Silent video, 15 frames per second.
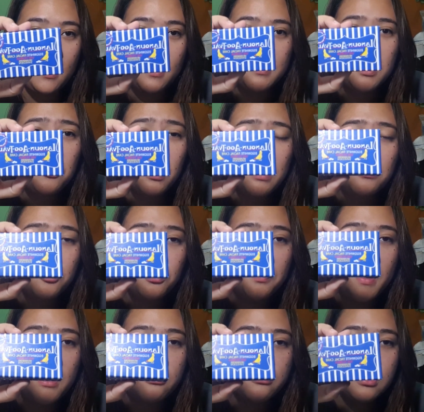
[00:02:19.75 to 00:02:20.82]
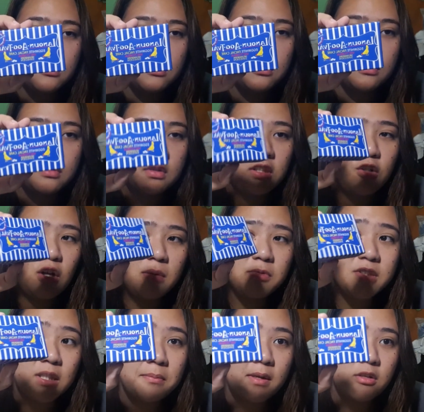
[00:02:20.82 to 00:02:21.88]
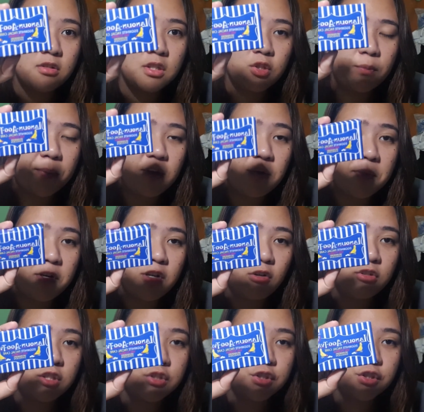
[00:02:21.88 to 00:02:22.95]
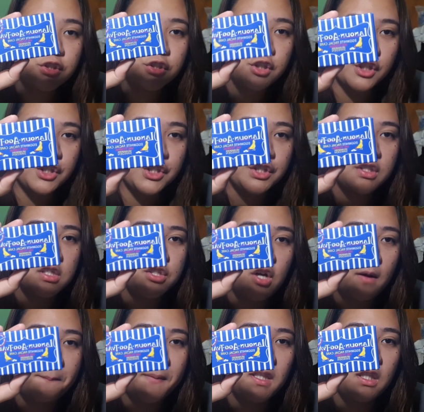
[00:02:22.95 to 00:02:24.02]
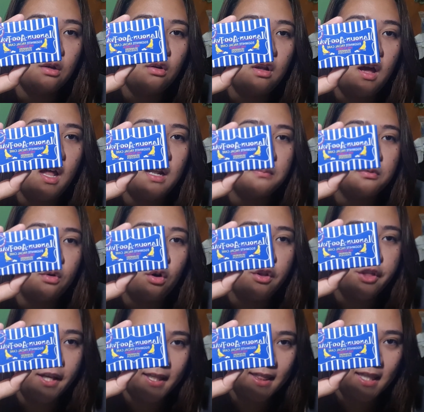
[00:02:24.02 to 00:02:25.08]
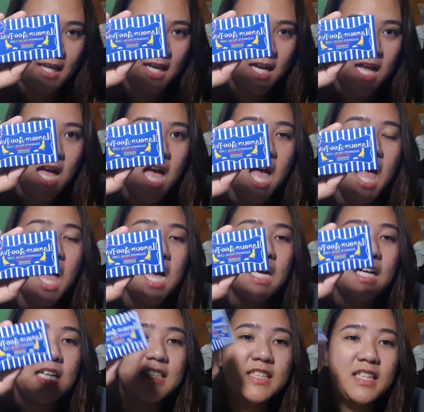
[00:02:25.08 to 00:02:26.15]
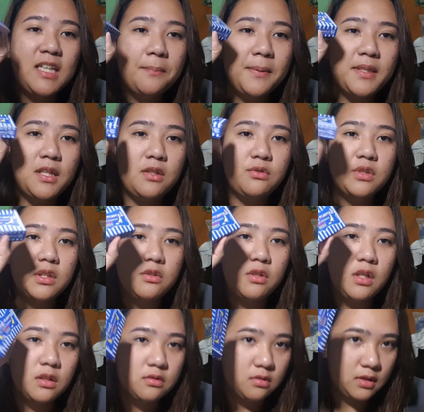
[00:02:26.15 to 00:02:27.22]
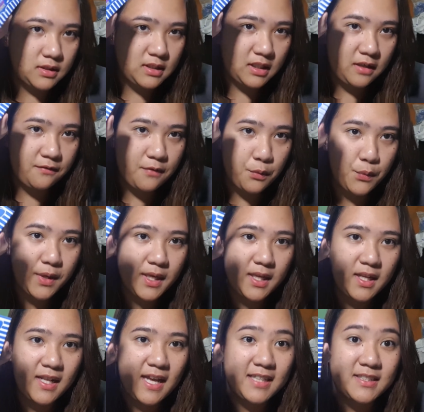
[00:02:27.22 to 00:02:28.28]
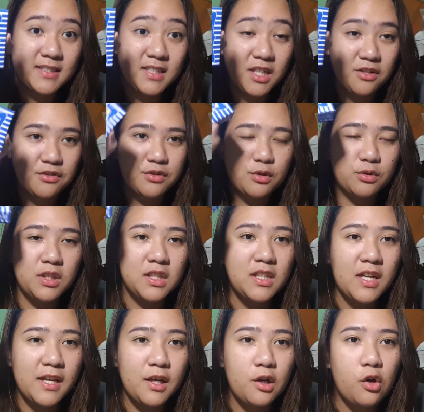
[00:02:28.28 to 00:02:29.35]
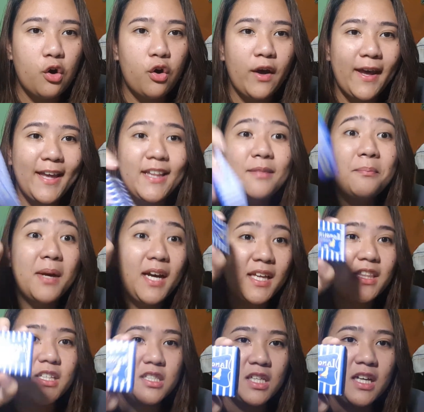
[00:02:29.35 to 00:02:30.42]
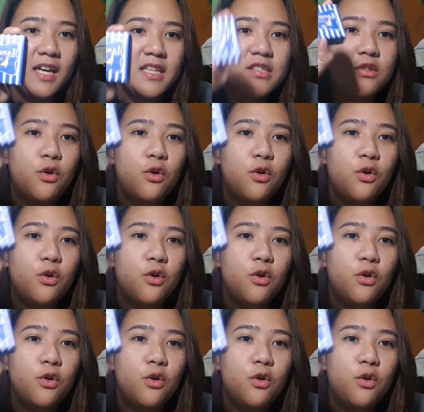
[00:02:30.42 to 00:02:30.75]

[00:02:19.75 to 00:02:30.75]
Hindi ko alam kung meron ito. Hindi ko alam kung saan meron ito, pero meron ako na-search sa Shopee. Hindi ko lang alam kung authentic. Kasi napanalunan ko lang to eh, sa giveaway last year. So, tinry ko. And maganda siya, guys.